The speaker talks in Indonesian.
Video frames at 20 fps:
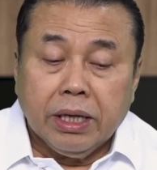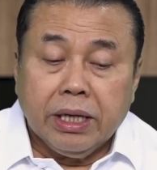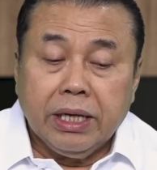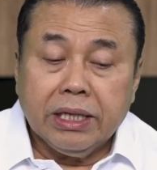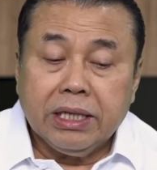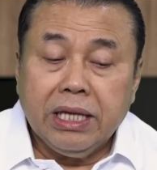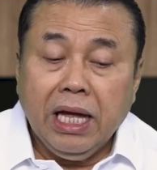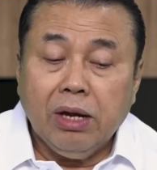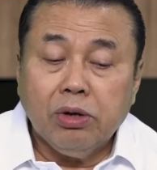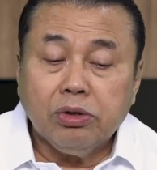
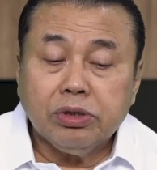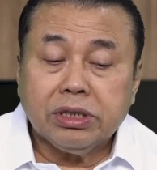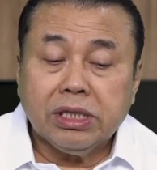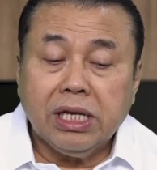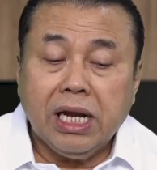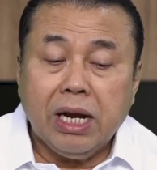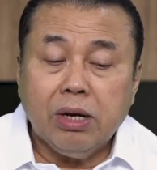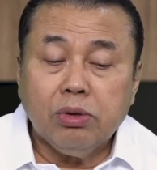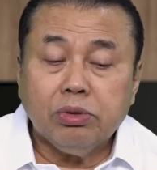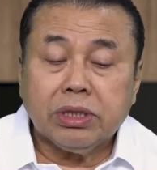Kita harus
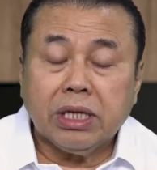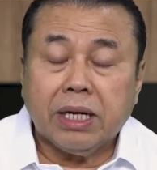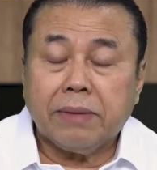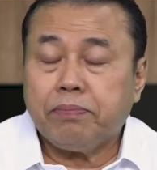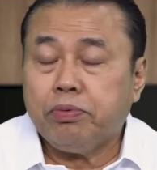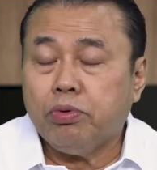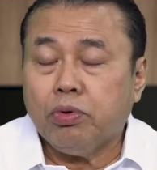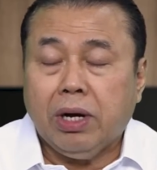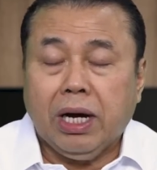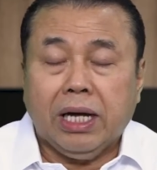selalu
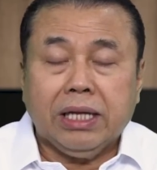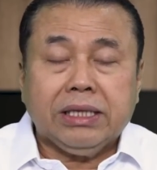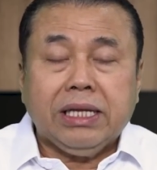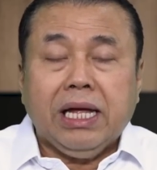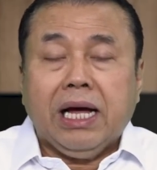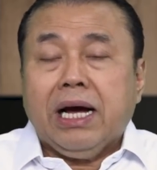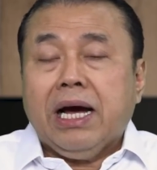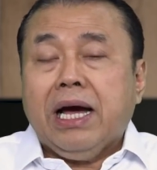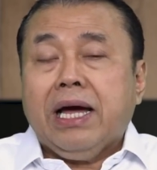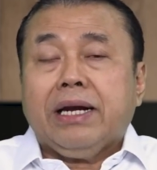terbuka
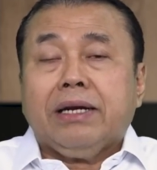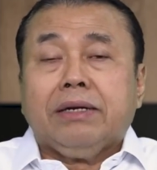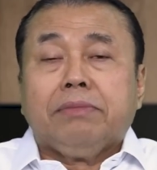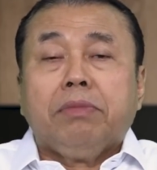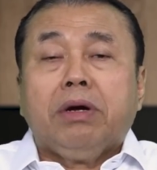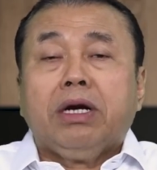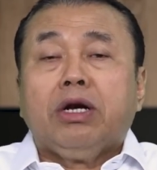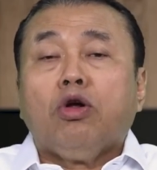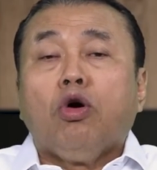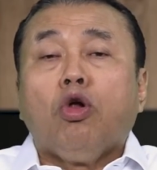tangan
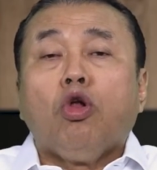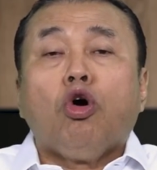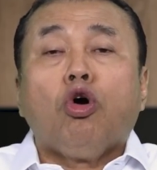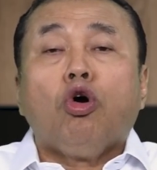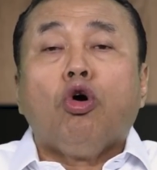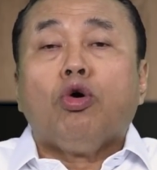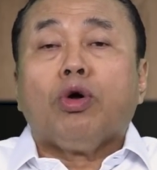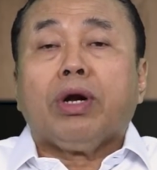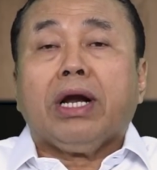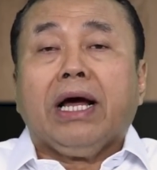
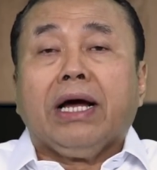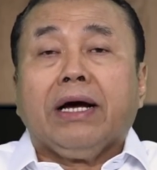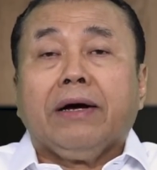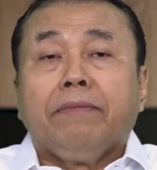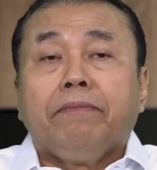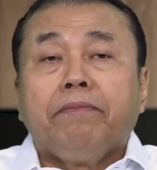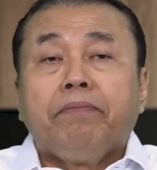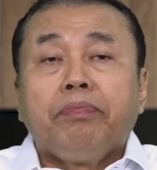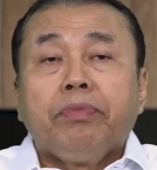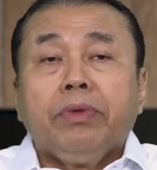menolong orang.
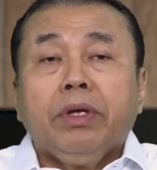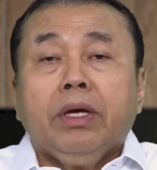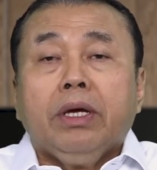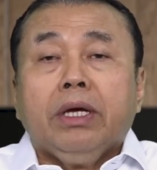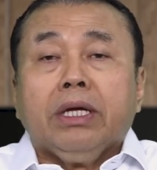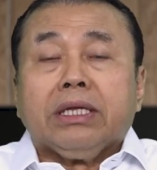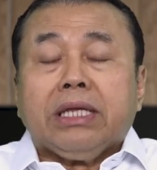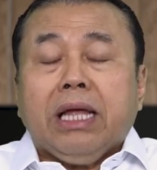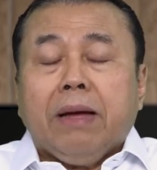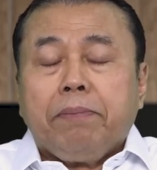
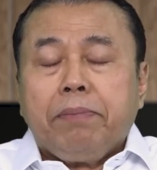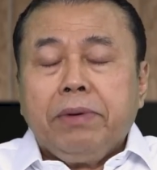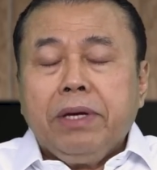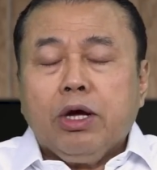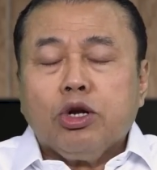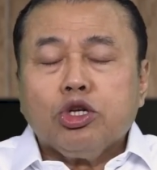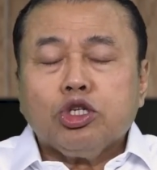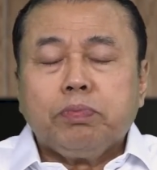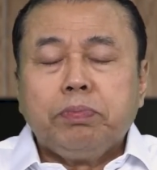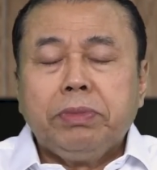Tapi
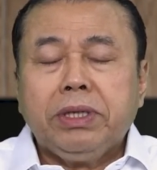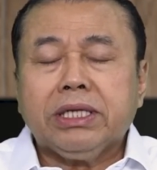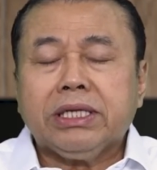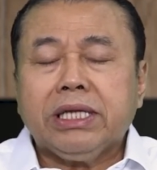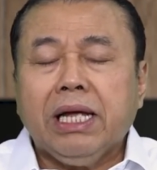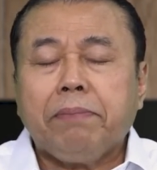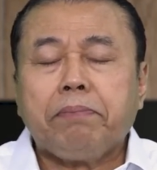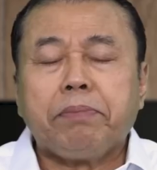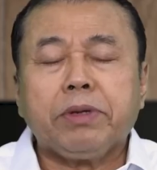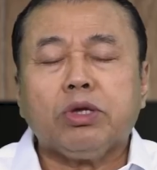harus
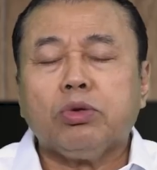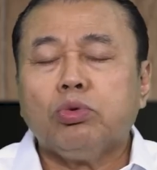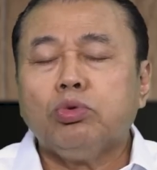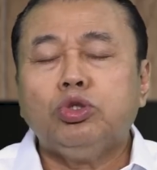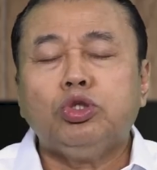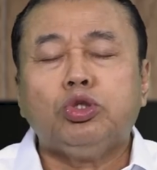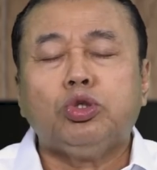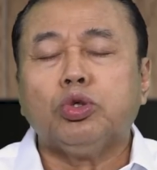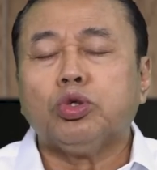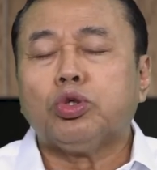minta
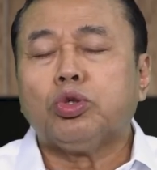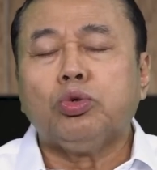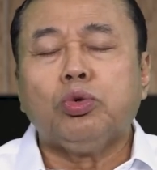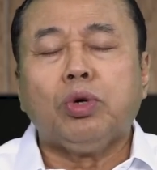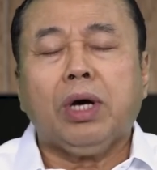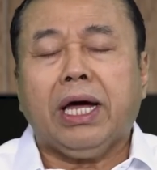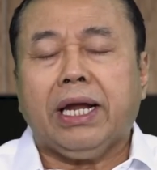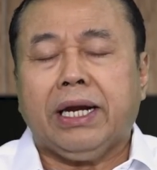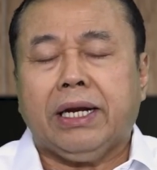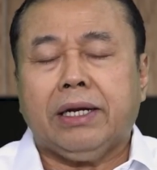petunjuk
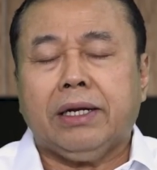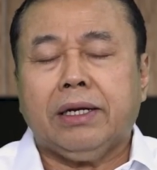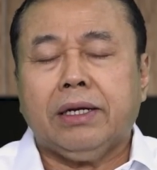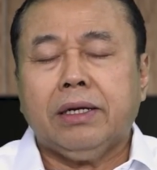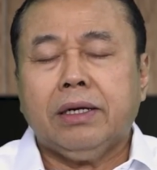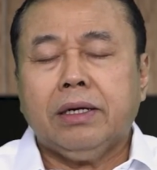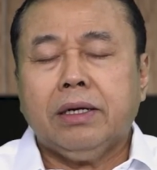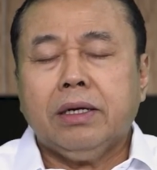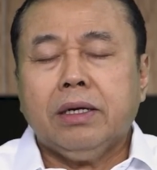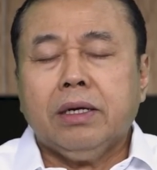Tuhan.
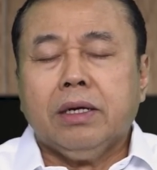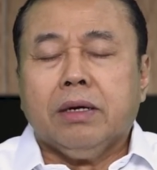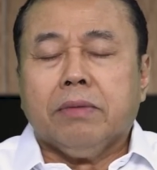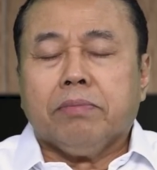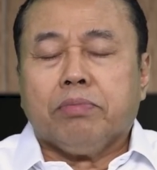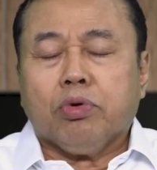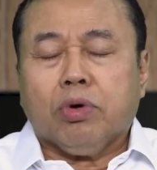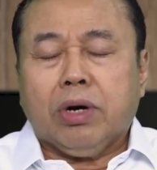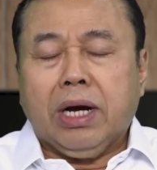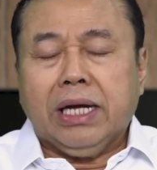
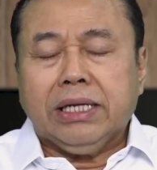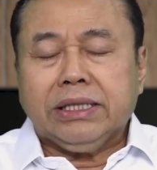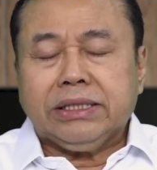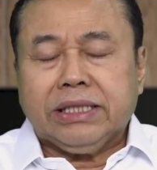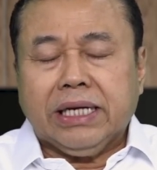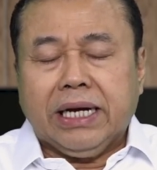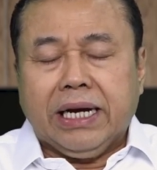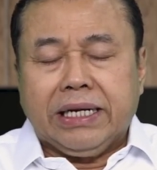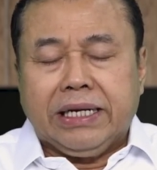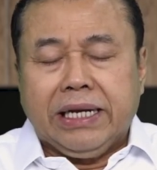Bukan
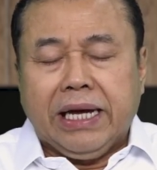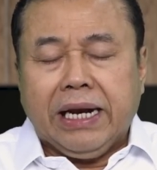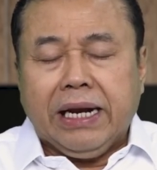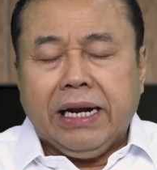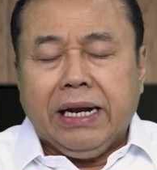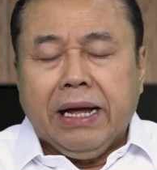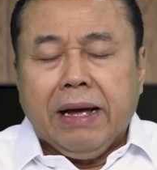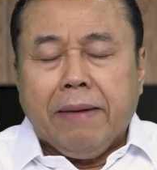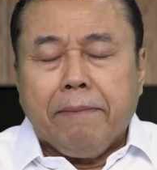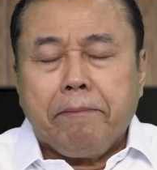
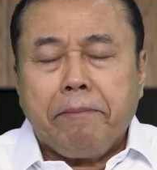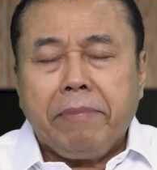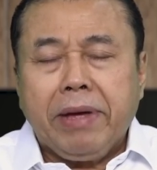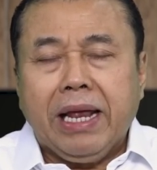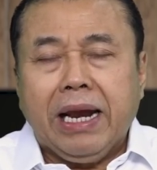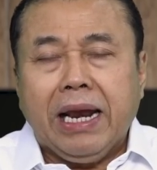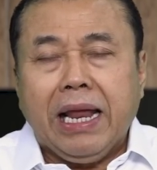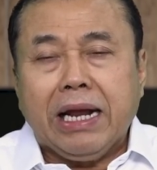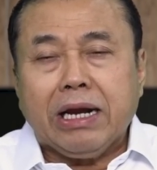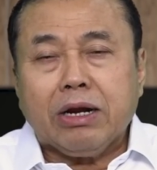sekedar
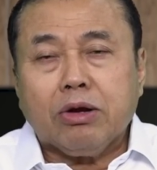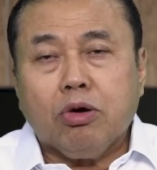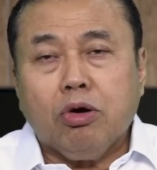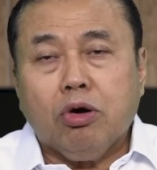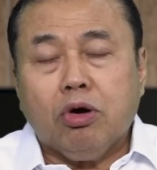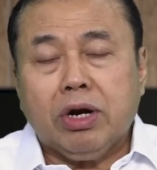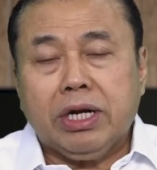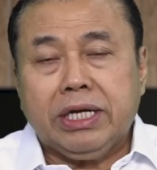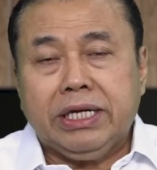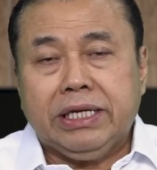
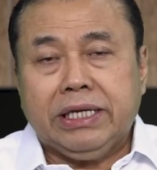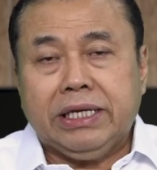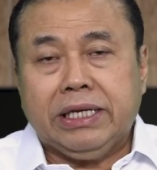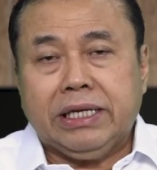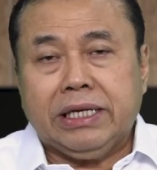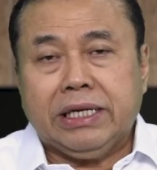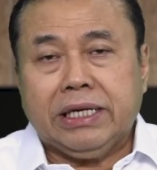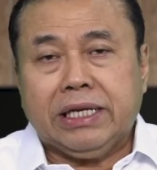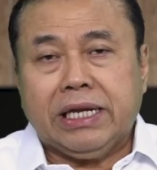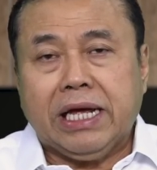
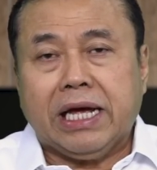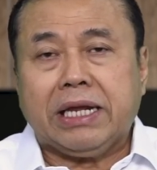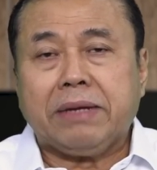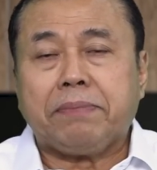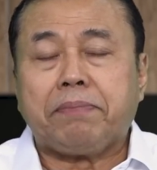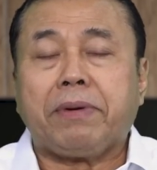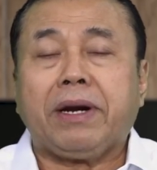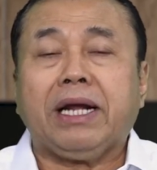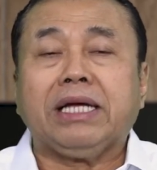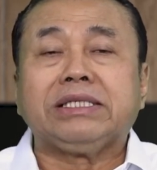melankoli dari
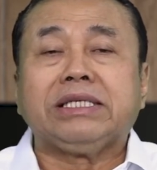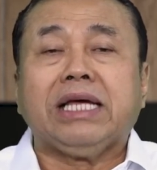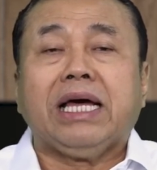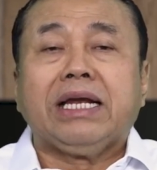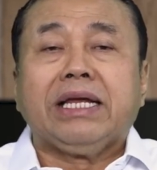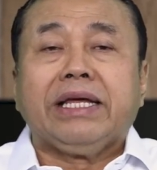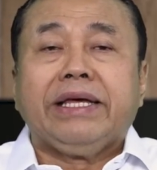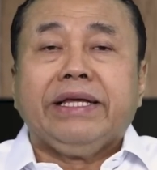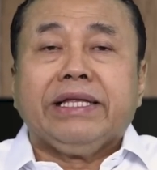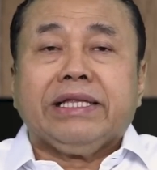
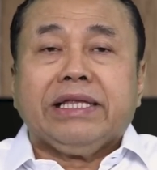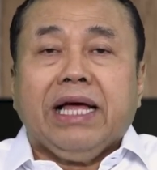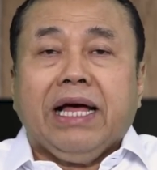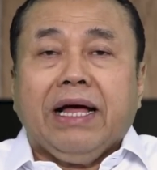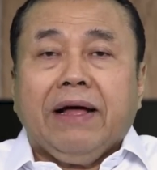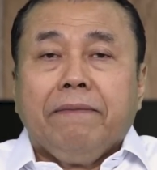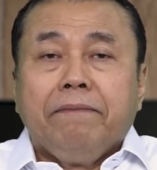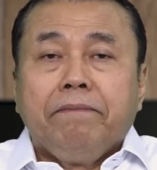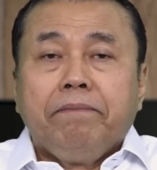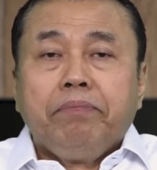perasaan
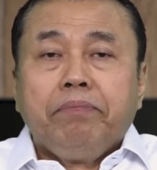kita.